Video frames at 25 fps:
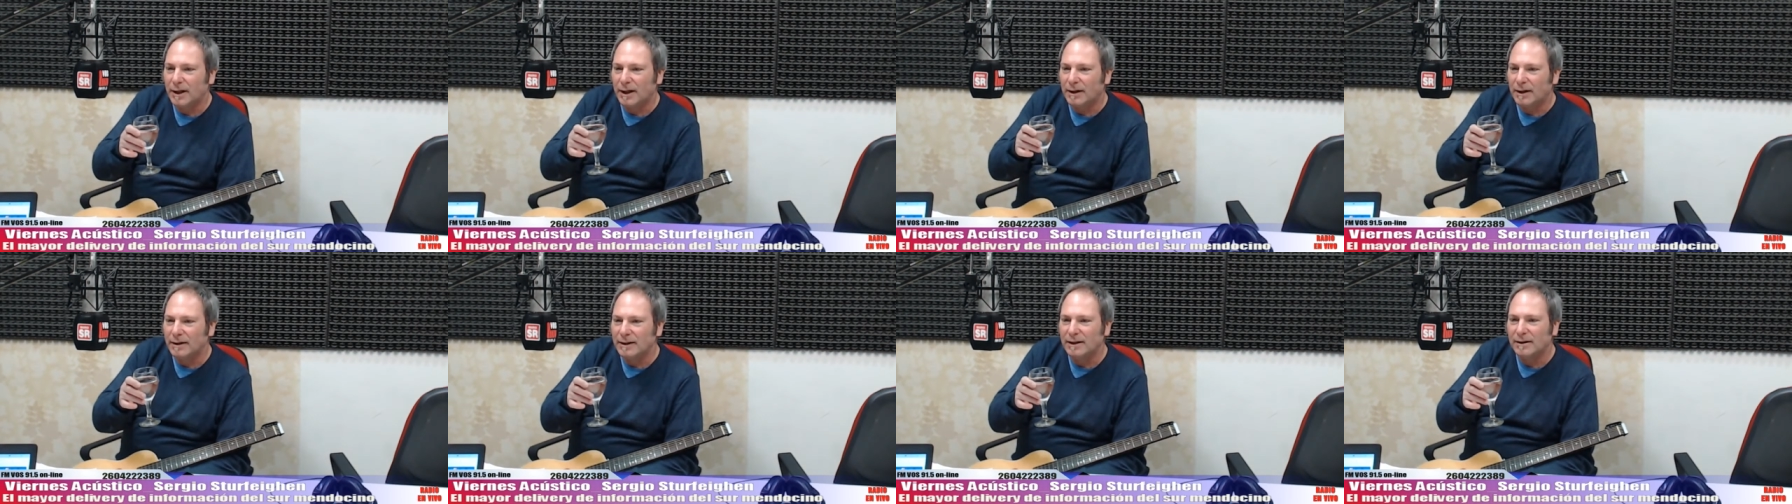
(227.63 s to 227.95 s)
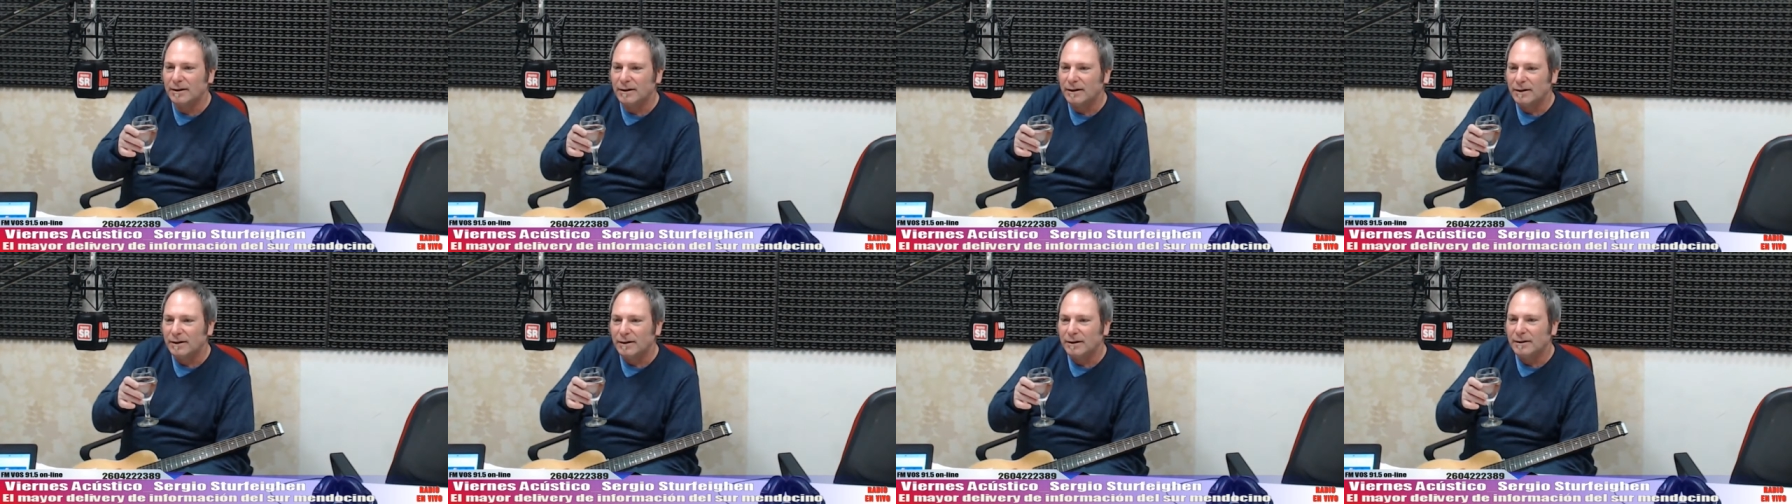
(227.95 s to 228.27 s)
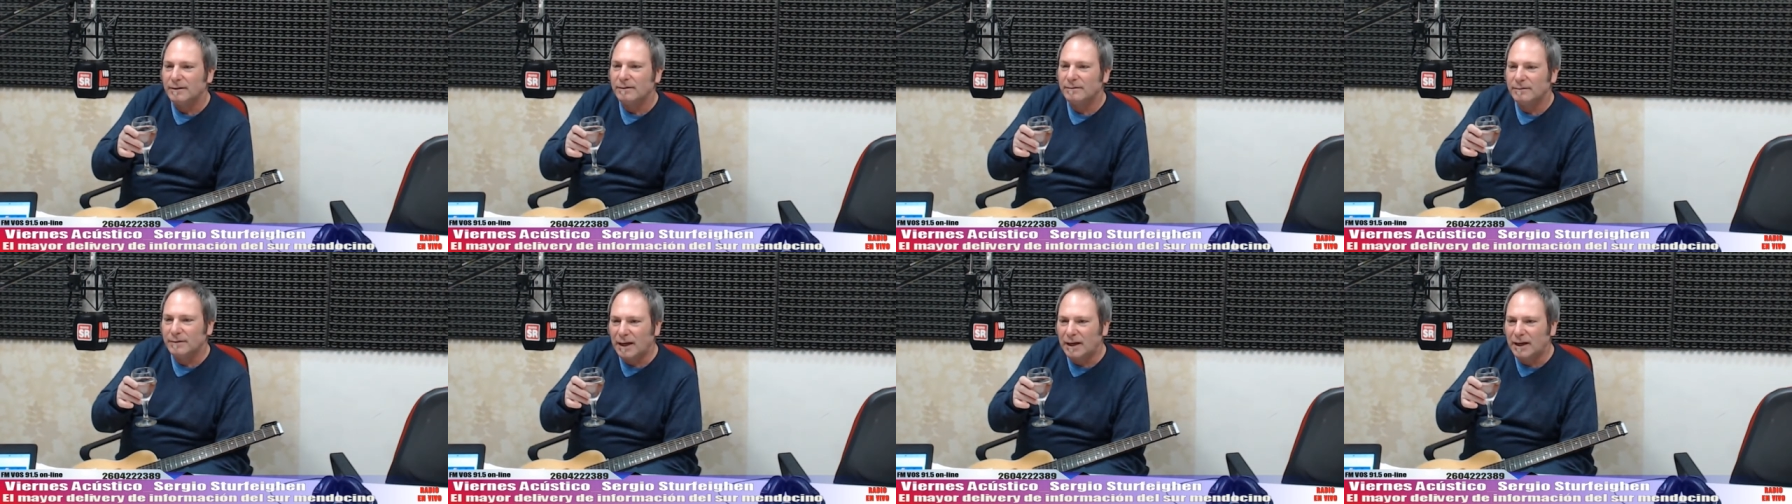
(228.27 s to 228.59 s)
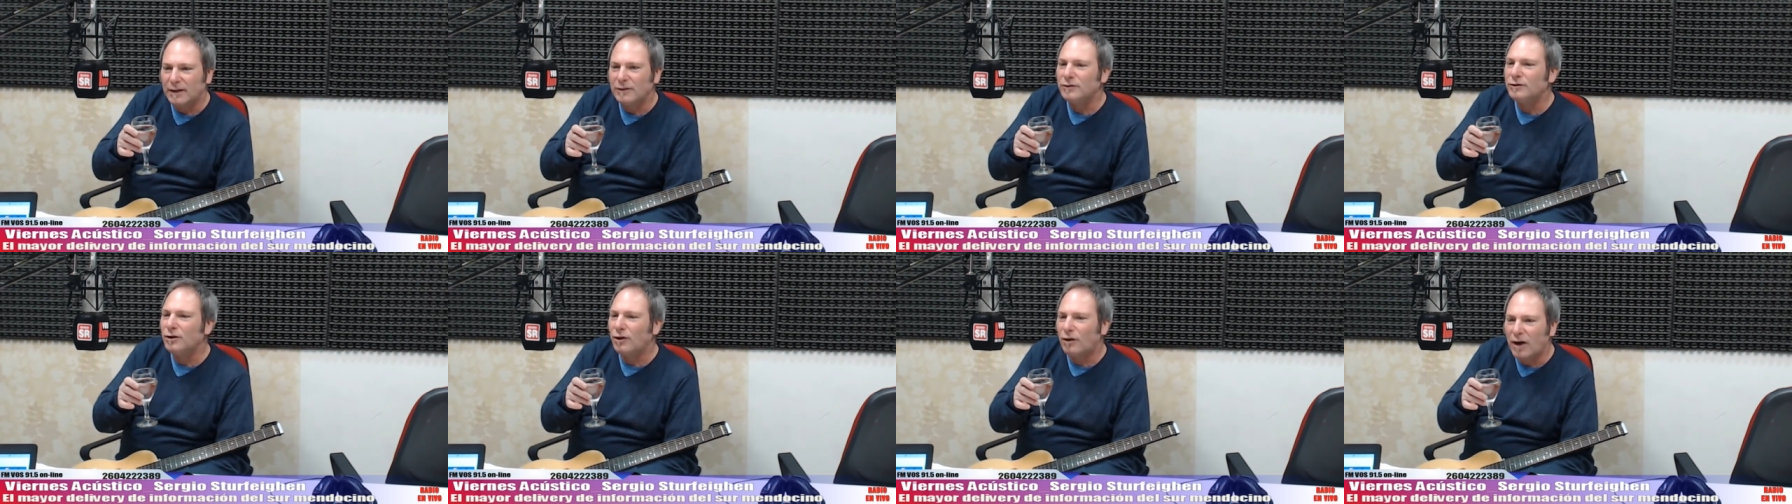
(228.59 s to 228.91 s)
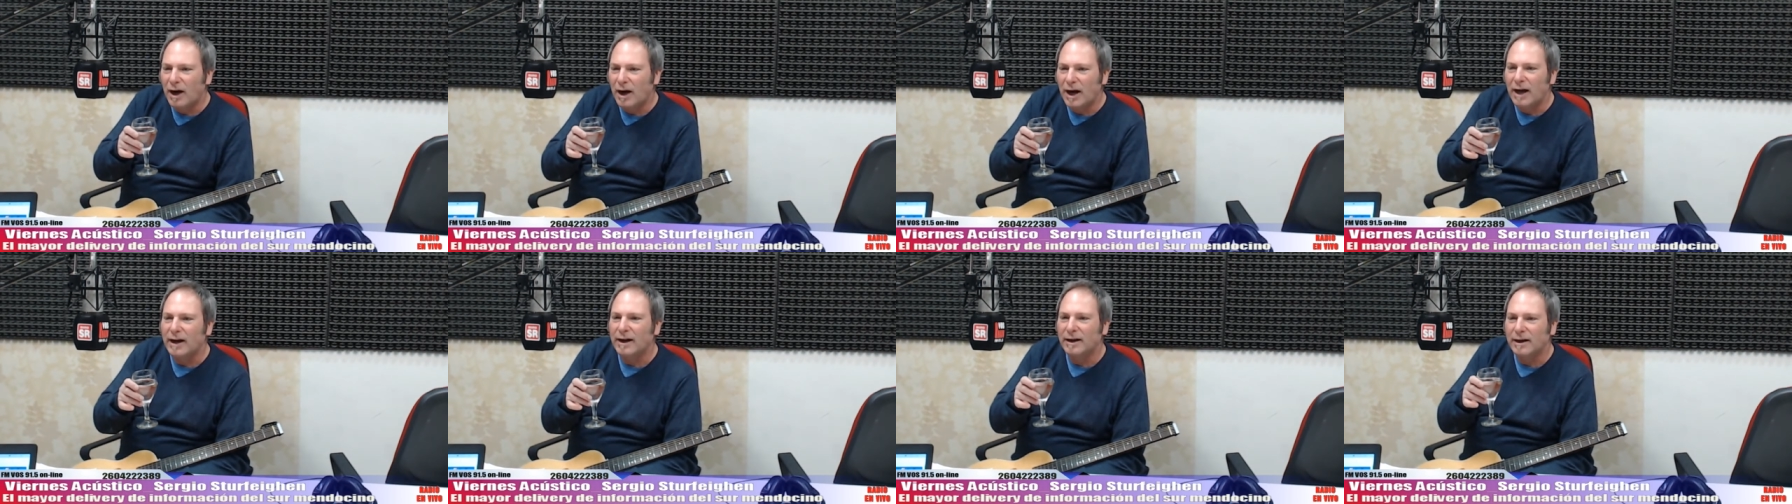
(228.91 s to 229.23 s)
Pero de la hostia, ¿eh? Tantos
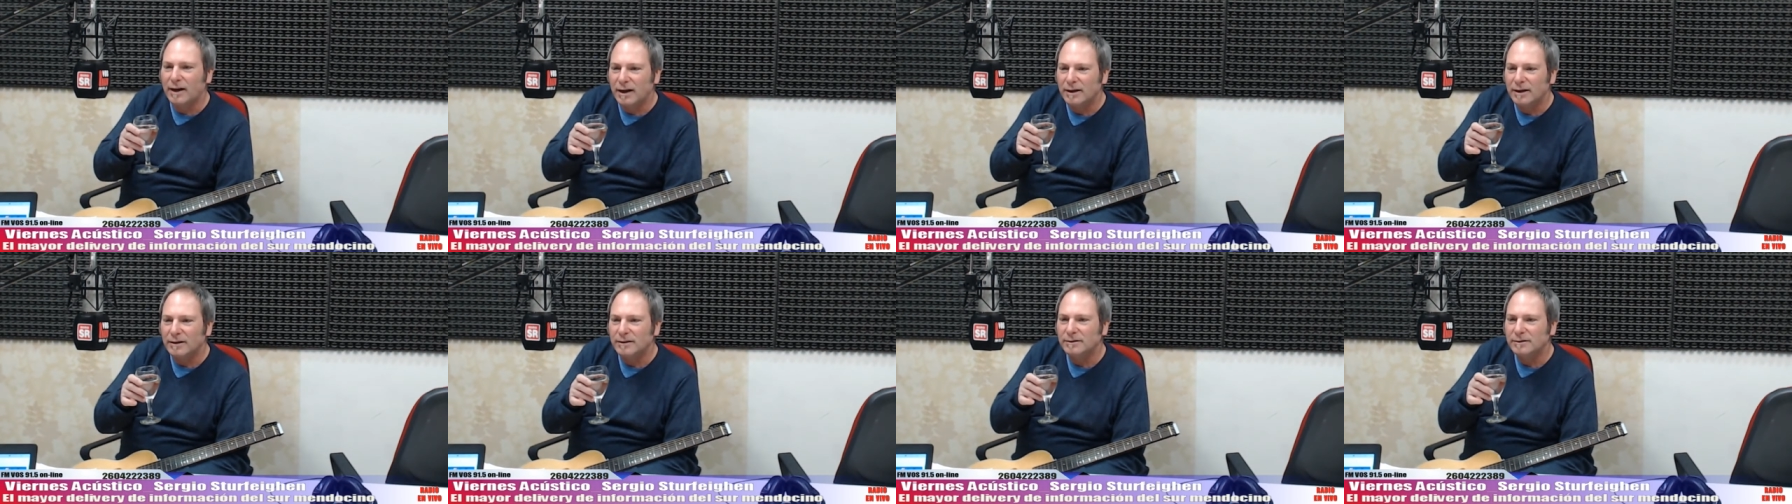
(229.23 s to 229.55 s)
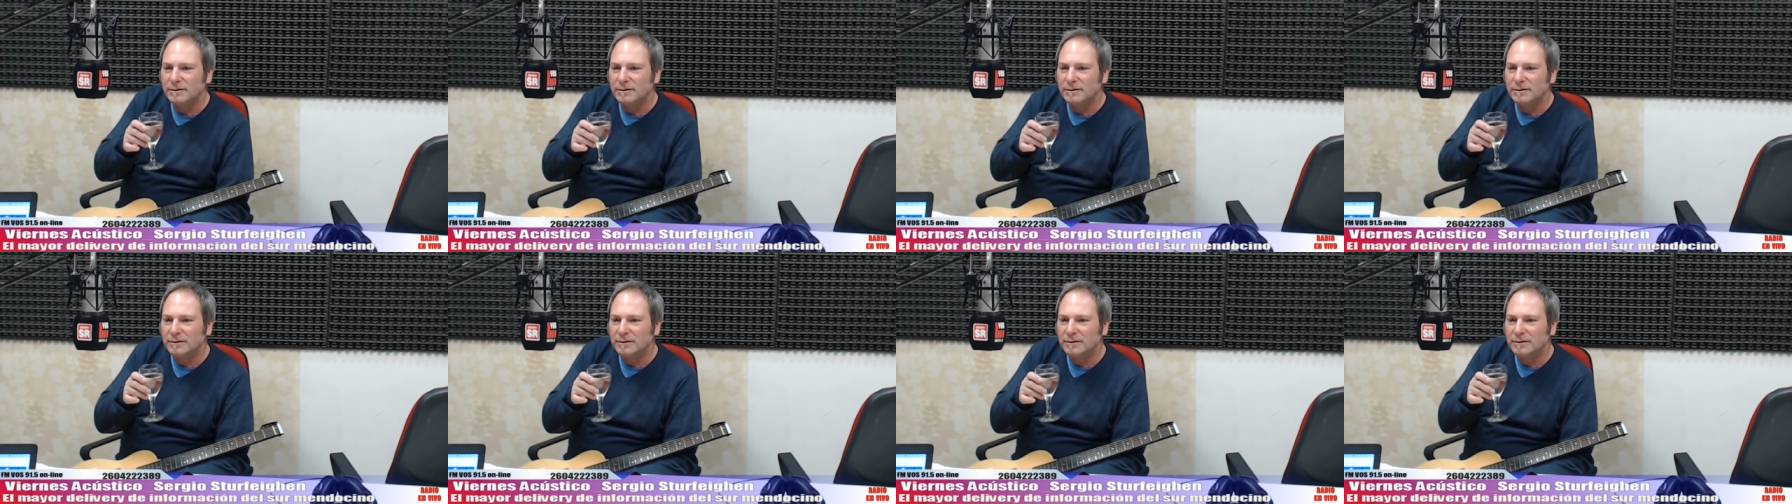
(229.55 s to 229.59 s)
garcas.